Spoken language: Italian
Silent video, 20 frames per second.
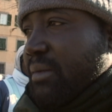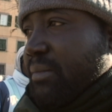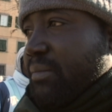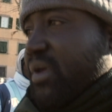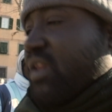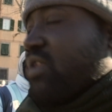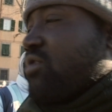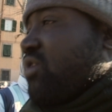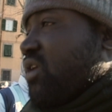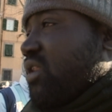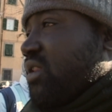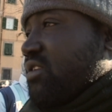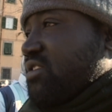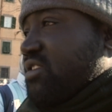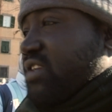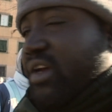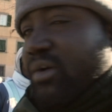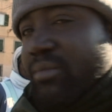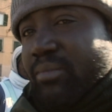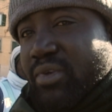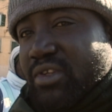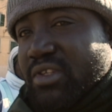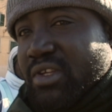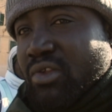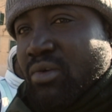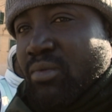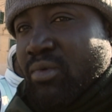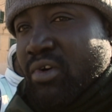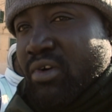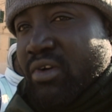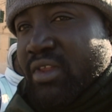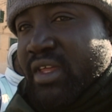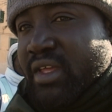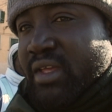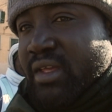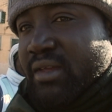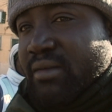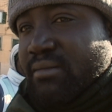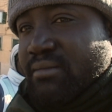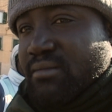per quello c'è un po' di
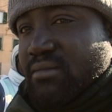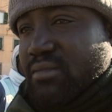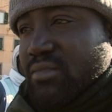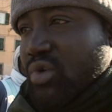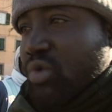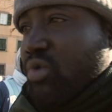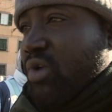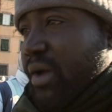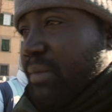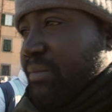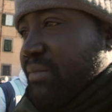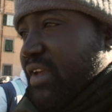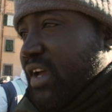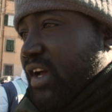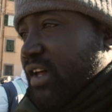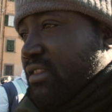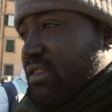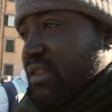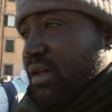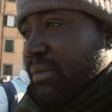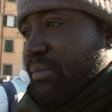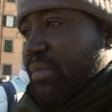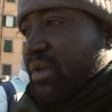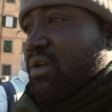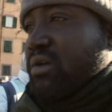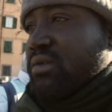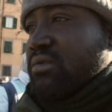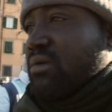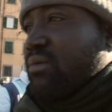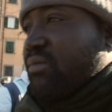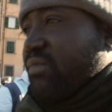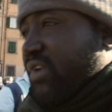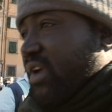rumori qua in piazza, però non